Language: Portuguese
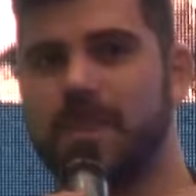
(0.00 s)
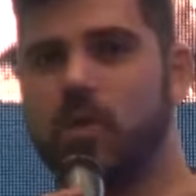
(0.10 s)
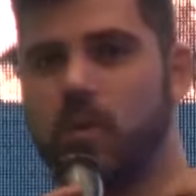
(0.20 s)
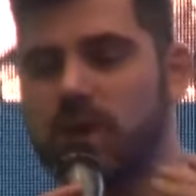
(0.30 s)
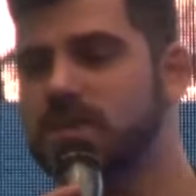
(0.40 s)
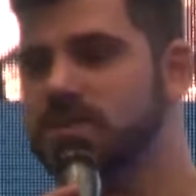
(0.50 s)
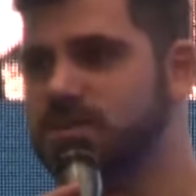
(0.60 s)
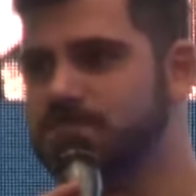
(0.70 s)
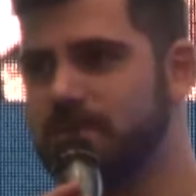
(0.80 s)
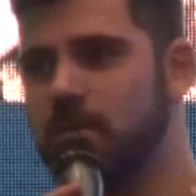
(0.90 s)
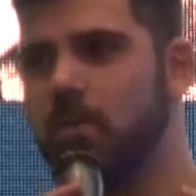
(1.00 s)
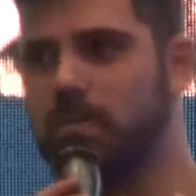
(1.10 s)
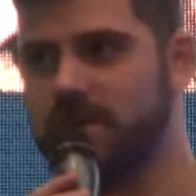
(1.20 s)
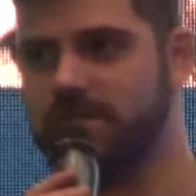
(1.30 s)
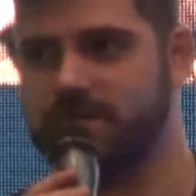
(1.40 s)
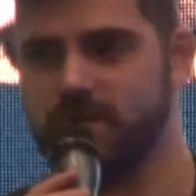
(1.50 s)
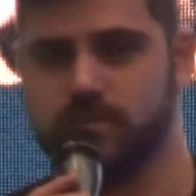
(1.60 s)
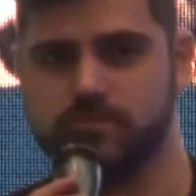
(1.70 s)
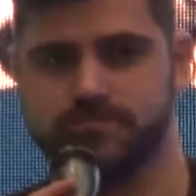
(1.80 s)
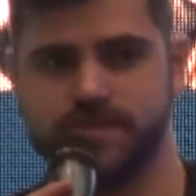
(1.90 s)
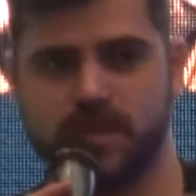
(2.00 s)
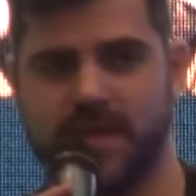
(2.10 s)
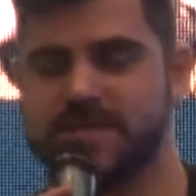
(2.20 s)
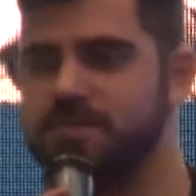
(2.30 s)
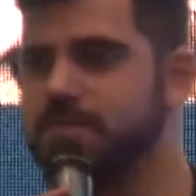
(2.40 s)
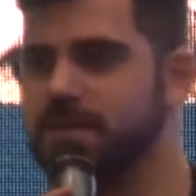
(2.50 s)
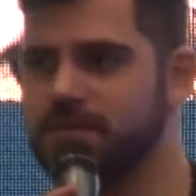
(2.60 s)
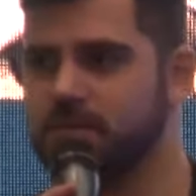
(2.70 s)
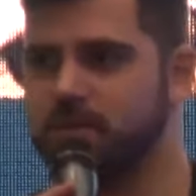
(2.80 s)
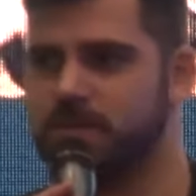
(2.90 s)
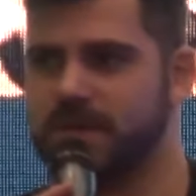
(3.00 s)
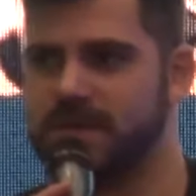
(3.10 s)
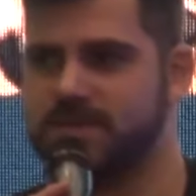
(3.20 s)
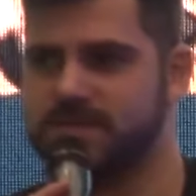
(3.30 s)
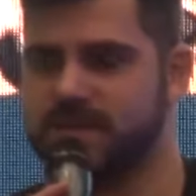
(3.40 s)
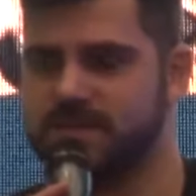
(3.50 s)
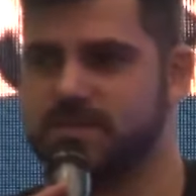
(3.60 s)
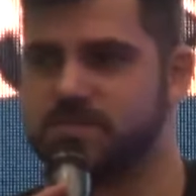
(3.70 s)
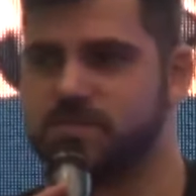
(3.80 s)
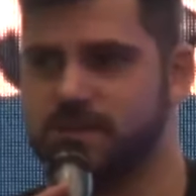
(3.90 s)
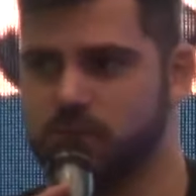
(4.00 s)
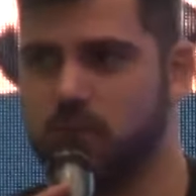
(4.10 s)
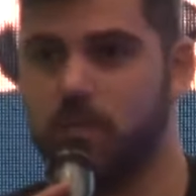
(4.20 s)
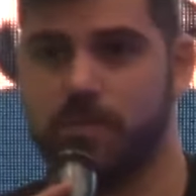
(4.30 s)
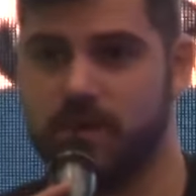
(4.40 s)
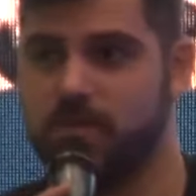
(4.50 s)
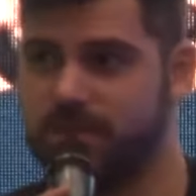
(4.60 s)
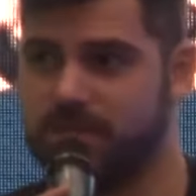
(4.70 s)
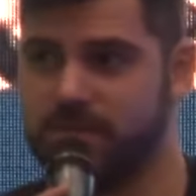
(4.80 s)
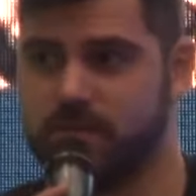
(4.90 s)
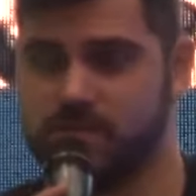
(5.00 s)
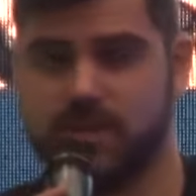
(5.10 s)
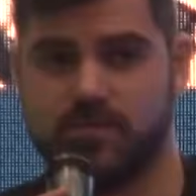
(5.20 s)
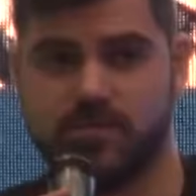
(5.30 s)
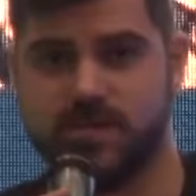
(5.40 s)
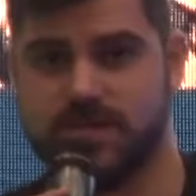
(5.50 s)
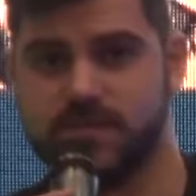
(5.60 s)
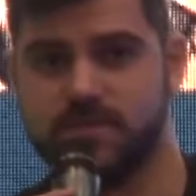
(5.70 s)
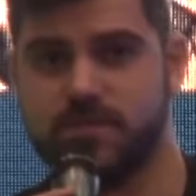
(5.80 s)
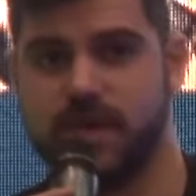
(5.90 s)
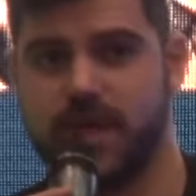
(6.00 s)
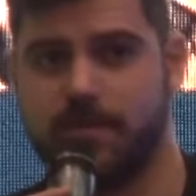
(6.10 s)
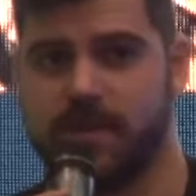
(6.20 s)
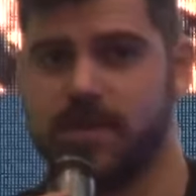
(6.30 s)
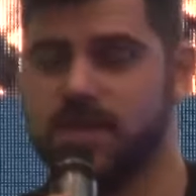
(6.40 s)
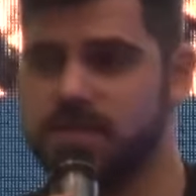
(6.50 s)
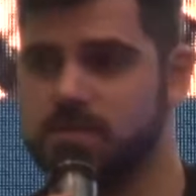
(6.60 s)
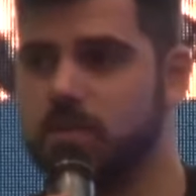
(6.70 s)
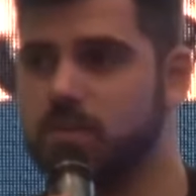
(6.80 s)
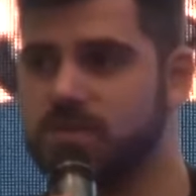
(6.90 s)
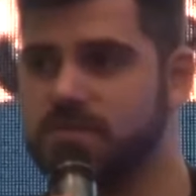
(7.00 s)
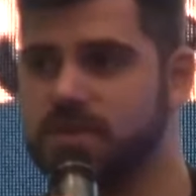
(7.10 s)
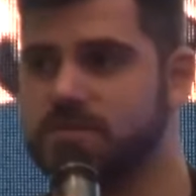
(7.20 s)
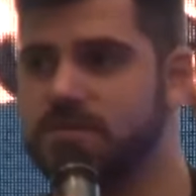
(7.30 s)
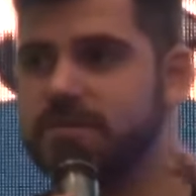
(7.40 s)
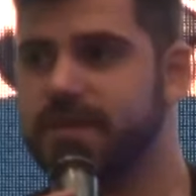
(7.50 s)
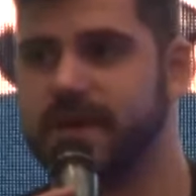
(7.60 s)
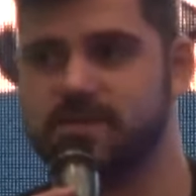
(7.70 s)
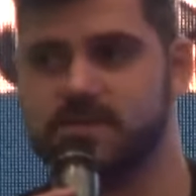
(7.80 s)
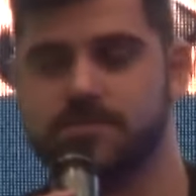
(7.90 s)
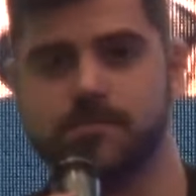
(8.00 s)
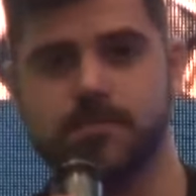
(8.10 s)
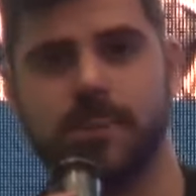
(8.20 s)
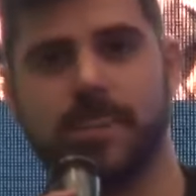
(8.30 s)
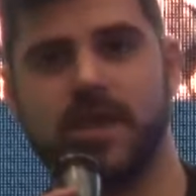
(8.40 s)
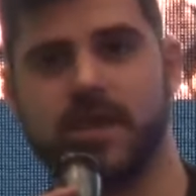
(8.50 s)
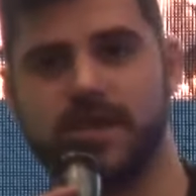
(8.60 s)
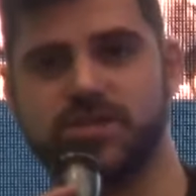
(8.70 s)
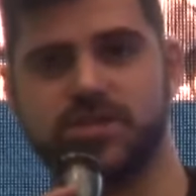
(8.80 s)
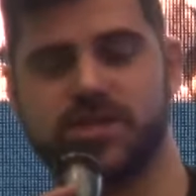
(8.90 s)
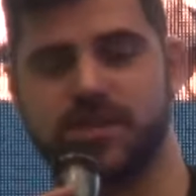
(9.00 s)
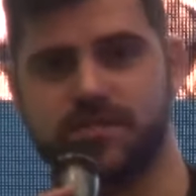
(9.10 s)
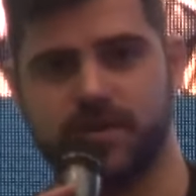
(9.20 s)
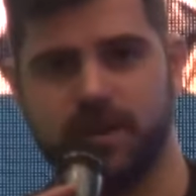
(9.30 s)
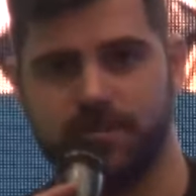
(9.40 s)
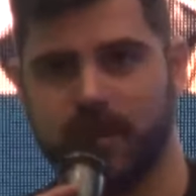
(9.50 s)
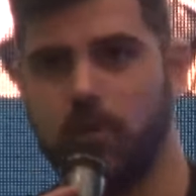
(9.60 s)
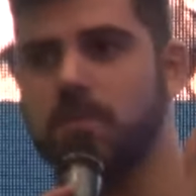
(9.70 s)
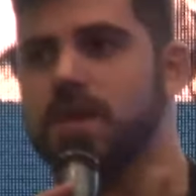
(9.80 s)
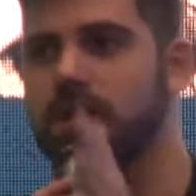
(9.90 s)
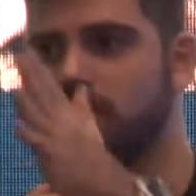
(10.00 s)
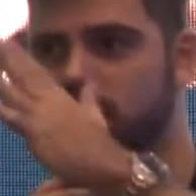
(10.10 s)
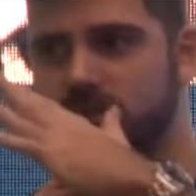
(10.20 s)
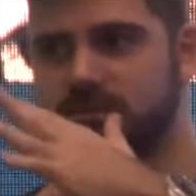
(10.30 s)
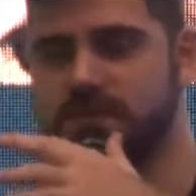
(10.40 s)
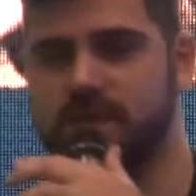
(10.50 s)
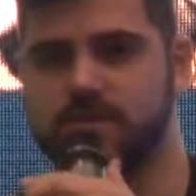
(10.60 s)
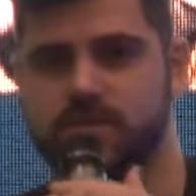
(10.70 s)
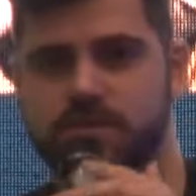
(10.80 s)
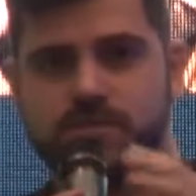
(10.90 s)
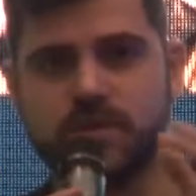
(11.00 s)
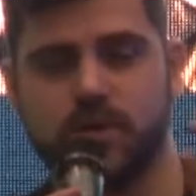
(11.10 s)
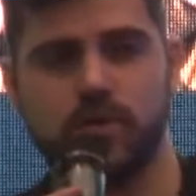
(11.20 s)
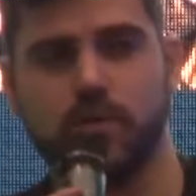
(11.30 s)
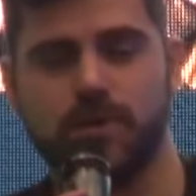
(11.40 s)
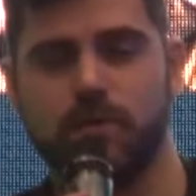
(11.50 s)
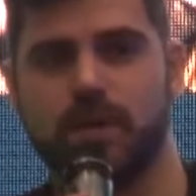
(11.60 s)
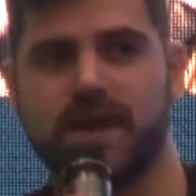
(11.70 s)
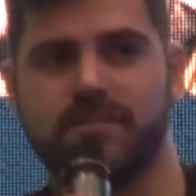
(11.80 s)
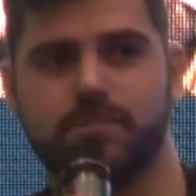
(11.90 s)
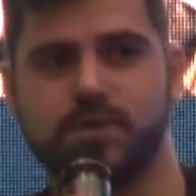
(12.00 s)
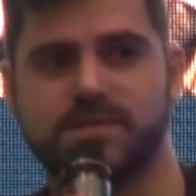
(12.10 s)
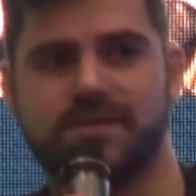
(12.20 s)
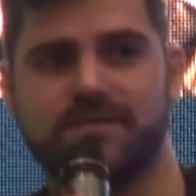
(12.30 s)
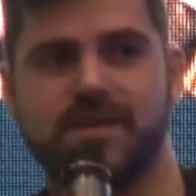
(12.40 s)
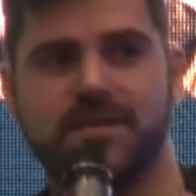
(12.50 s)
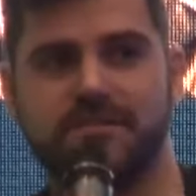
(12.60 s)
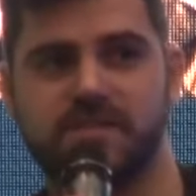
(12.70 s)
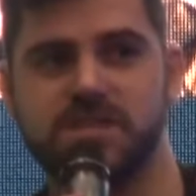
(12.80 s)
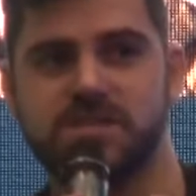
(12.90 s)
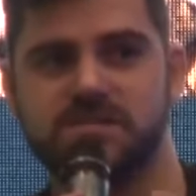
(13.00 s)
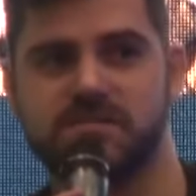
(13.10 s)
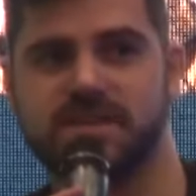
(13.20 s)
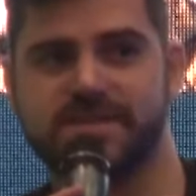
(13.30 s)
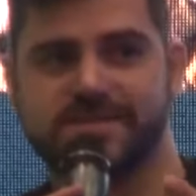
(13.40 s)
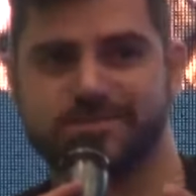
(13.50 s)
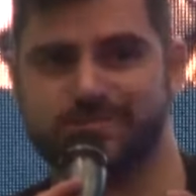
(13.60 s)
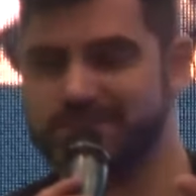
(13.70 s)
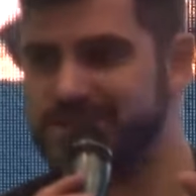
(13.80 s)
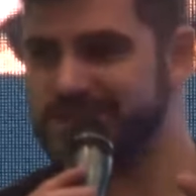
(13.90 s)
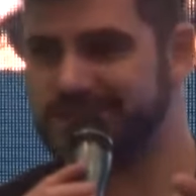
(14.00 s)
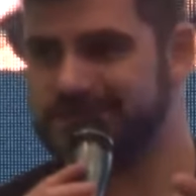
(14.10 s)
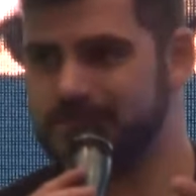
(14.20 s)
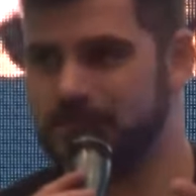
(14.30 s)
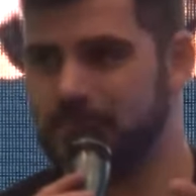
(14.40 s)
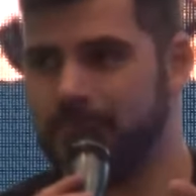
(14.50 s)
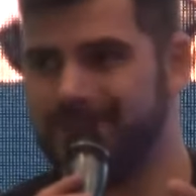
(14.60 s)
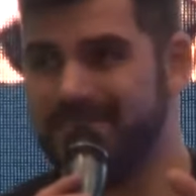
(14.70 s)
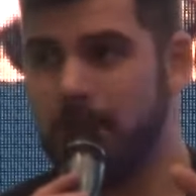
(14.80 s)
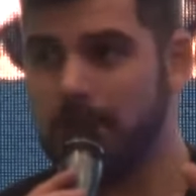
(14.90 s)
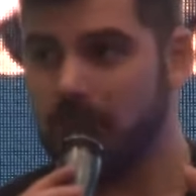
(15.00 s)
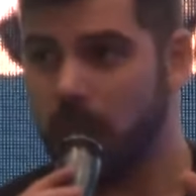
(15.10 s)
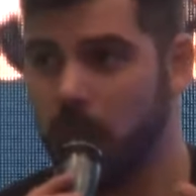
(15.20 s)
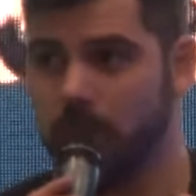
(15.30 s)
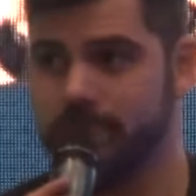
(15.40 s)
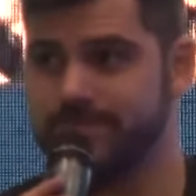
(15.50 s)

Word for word: quando a gente pegou um perfil, esse perfil que eu peguei de 300 mil, comprei um perfil, estava com 300 mil na época, chamou Motivação em Frases. E a gente levou ele para 1 milhão e 400. Quando eu comprei, o cara postava 20 vezes por dia, na mão.